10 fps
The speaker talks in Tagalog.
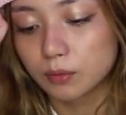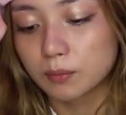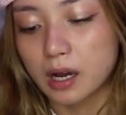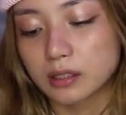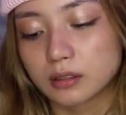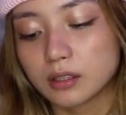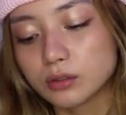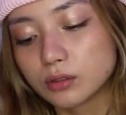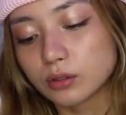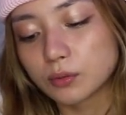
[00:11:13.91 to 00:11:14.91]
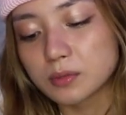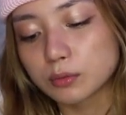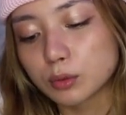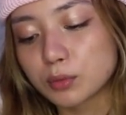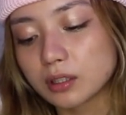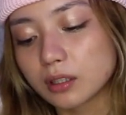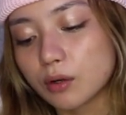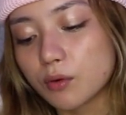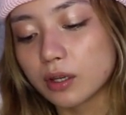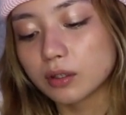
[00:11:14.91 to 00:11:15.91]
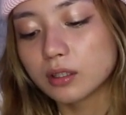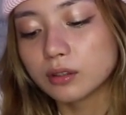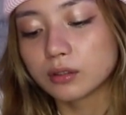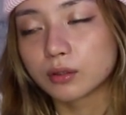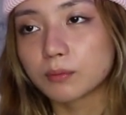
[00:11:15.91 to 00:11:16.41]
kung bakit ganun, kung bakit mo ba nagawa yung ganun,